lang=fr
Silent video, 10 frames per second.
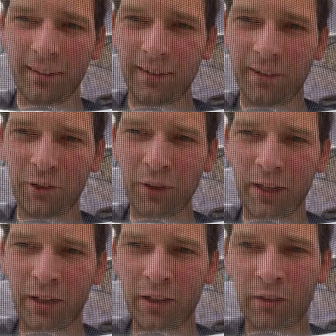on
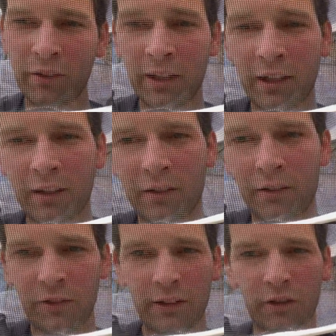
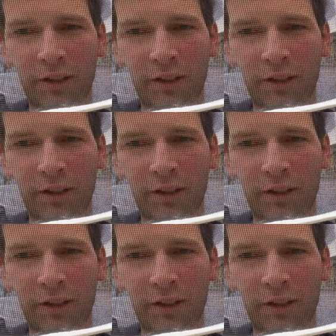a, entre